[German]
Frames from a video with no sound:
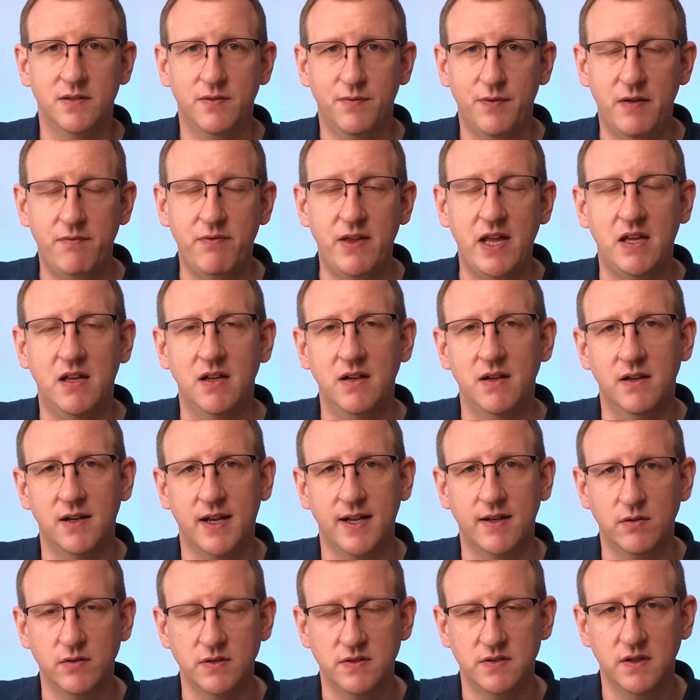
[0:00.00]
Wehwehchen den
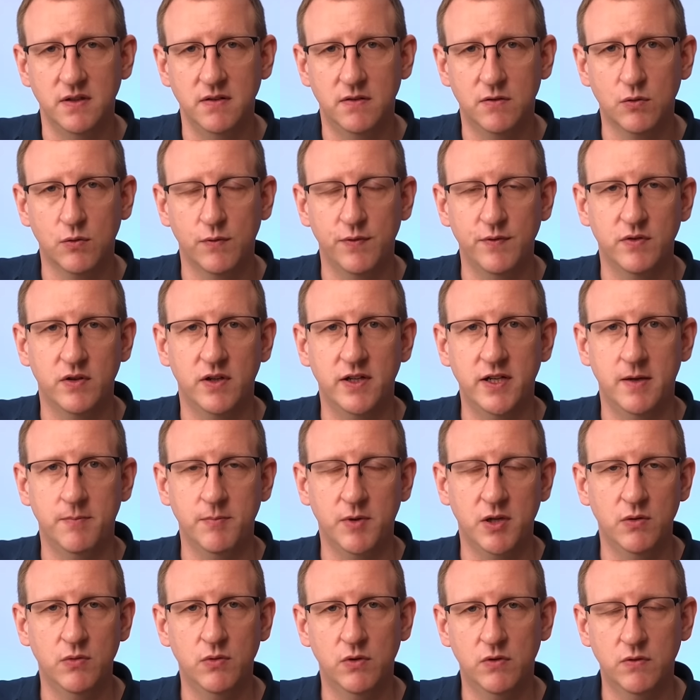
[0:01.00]
Rettungsdienst rufen sollen, die
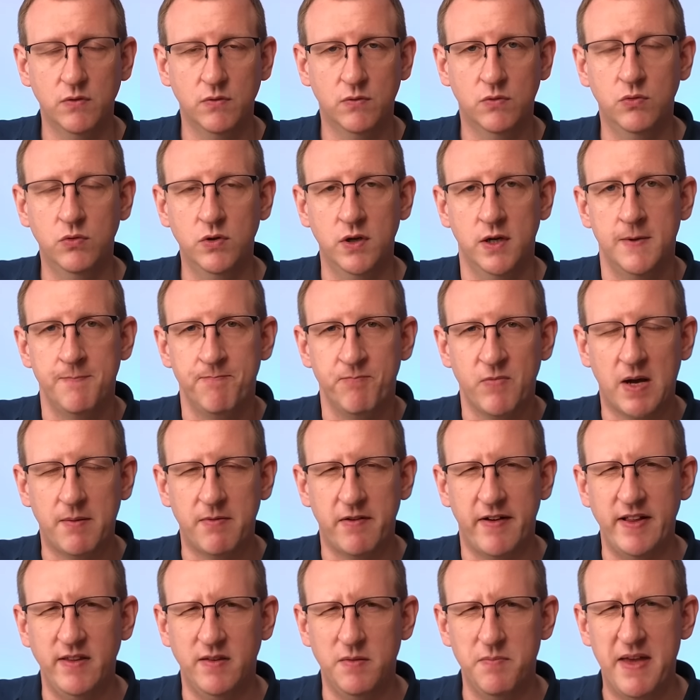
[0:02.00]
haben genug zu tun.
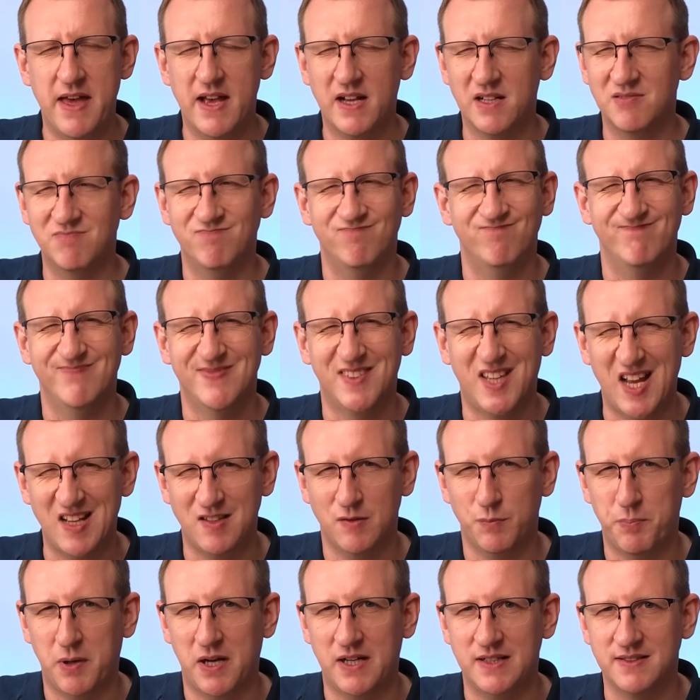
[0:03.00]
Aber wenn Sie merken,
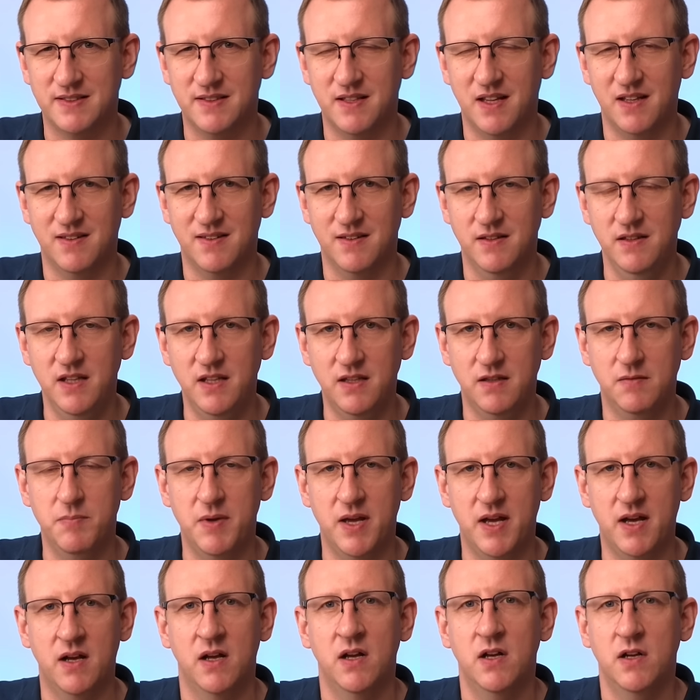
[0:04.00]
das passt jetzt nicht
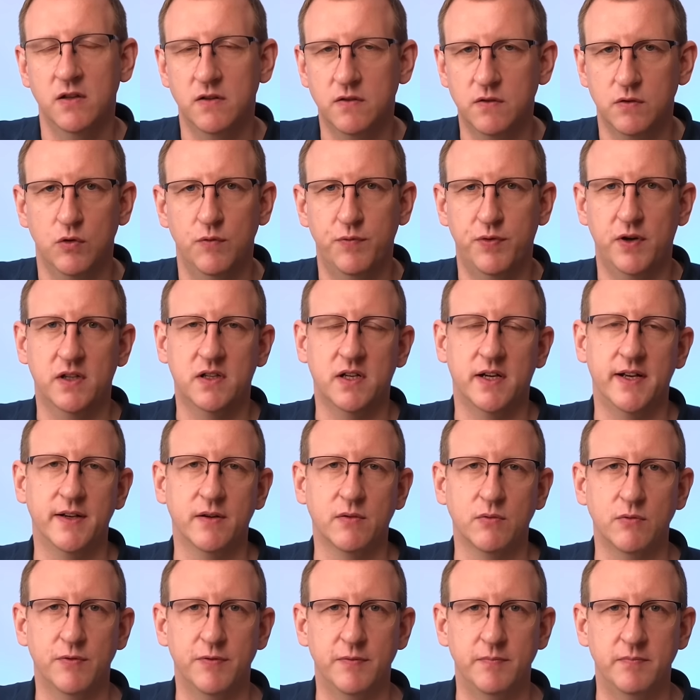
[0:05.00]
mehr, sofort
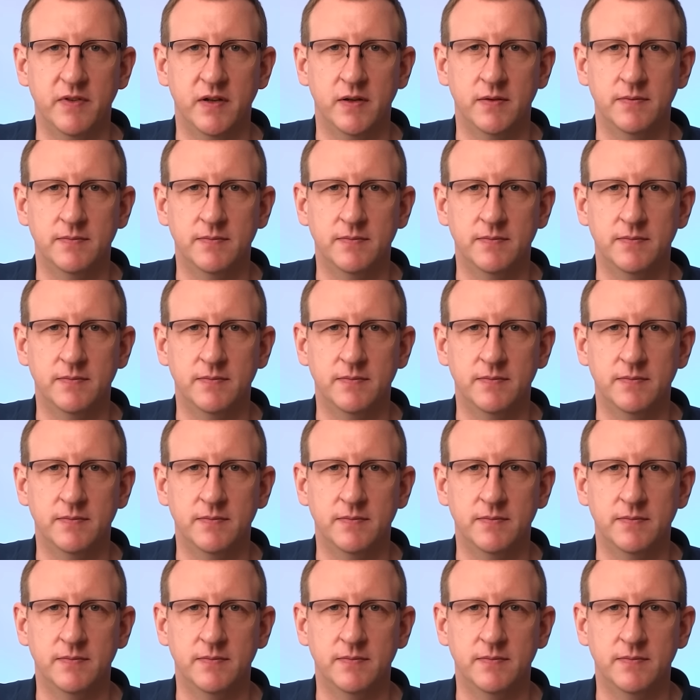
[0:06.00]
anrufen.